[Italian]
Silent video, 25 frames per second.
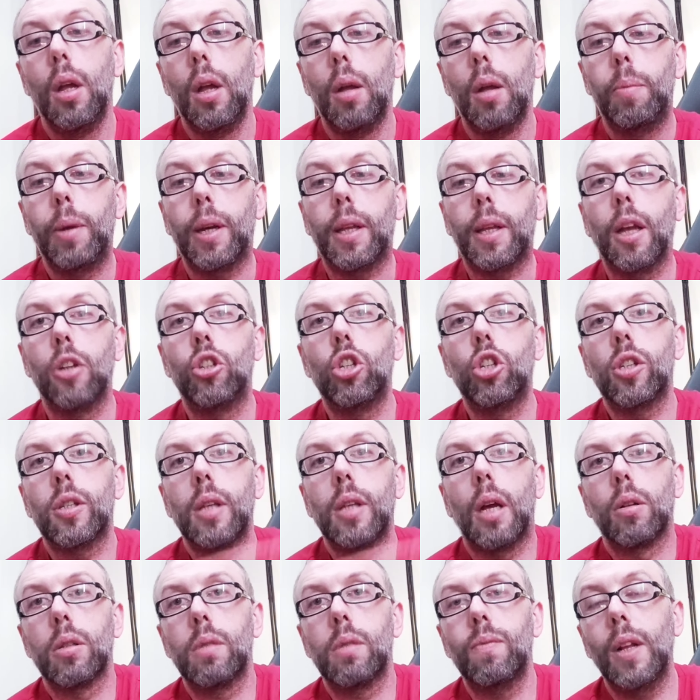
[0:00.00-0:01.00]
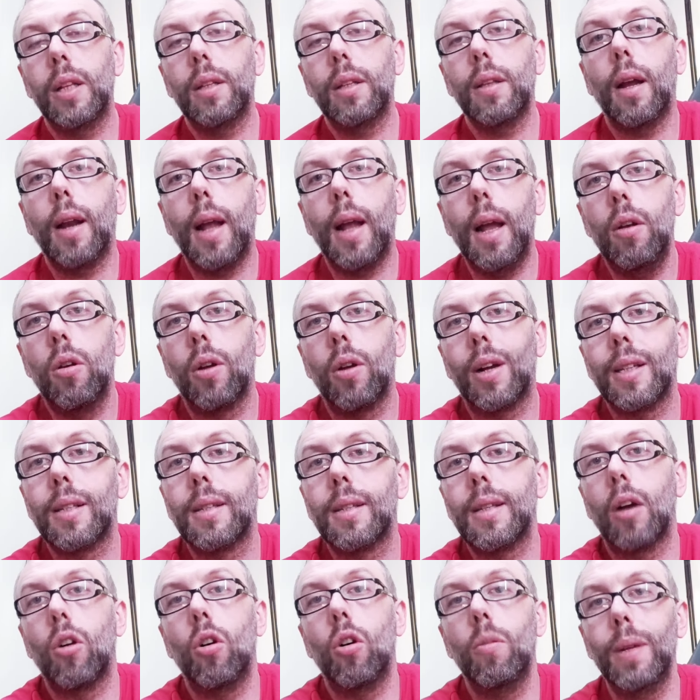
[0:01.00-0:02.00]
Perché ci sta lo svertarello che
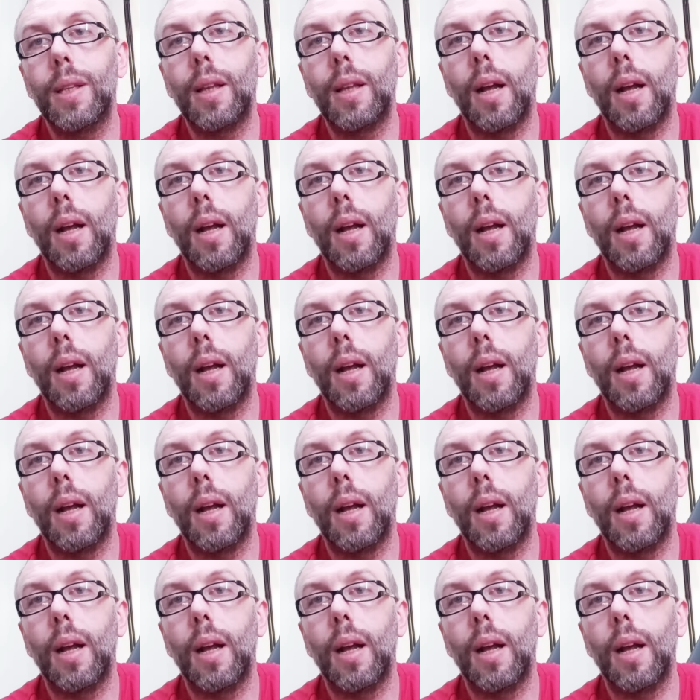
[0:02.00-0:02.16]
sa come